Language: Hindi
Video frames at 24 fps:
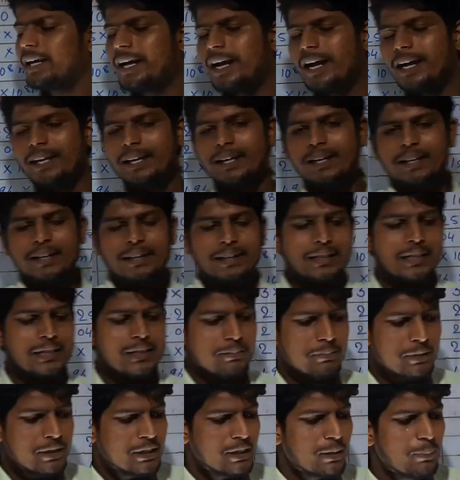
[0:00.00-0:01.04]
गया है कि
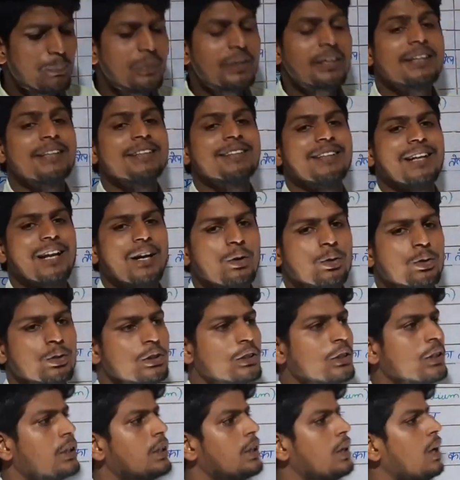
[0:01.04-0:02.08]
किस मीडियम में कितना
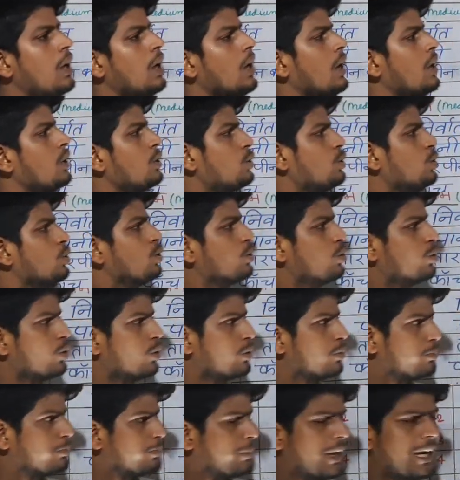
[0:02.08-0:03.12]
होती है तो
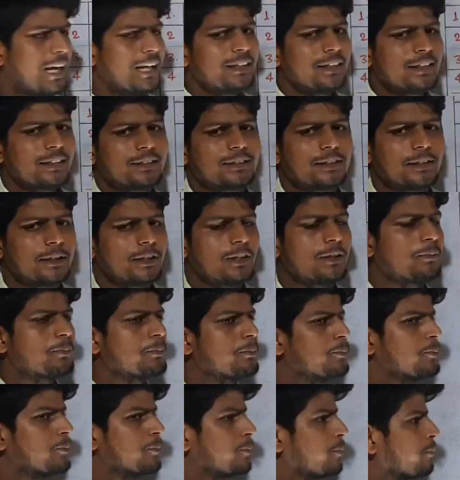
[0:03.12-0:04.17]
पहला देखते हैं
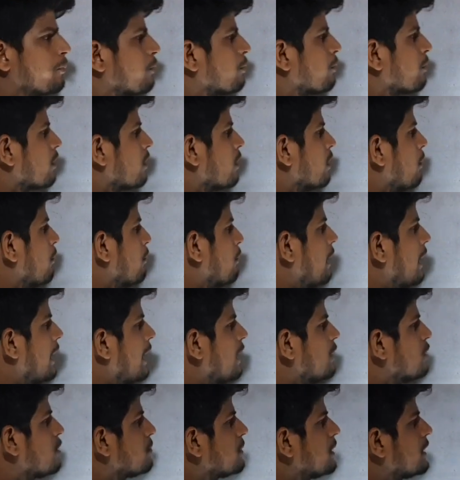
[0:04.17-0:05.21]

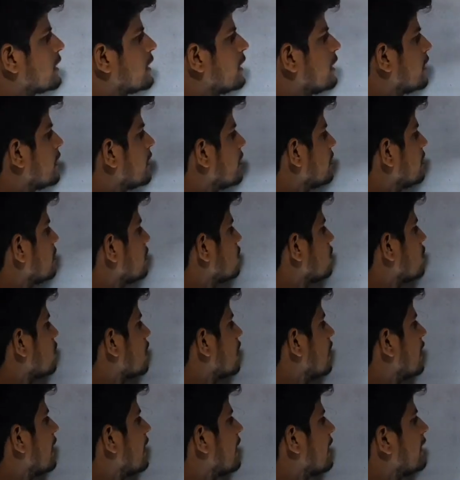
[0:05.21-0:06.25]
पहला जब देखेंगे तो
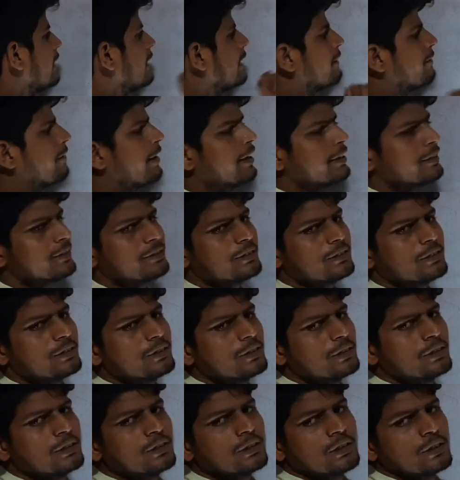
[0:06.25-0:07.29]
कह रहा है कि निर्वात
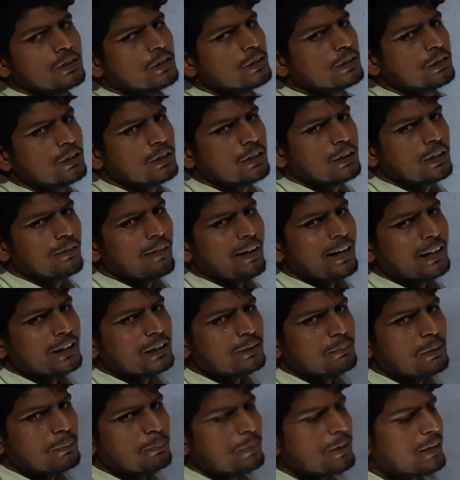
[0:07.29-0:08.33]
तो
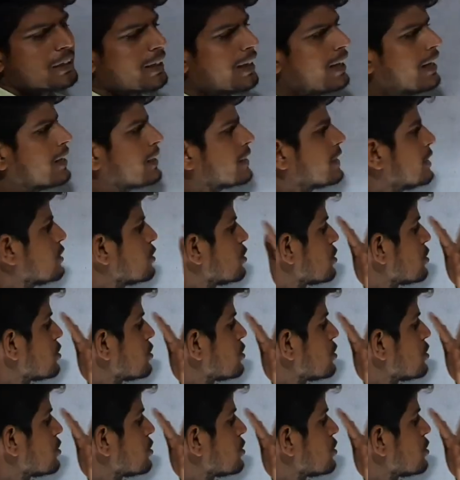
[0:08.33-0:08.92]
निर्वात में प्रकाश की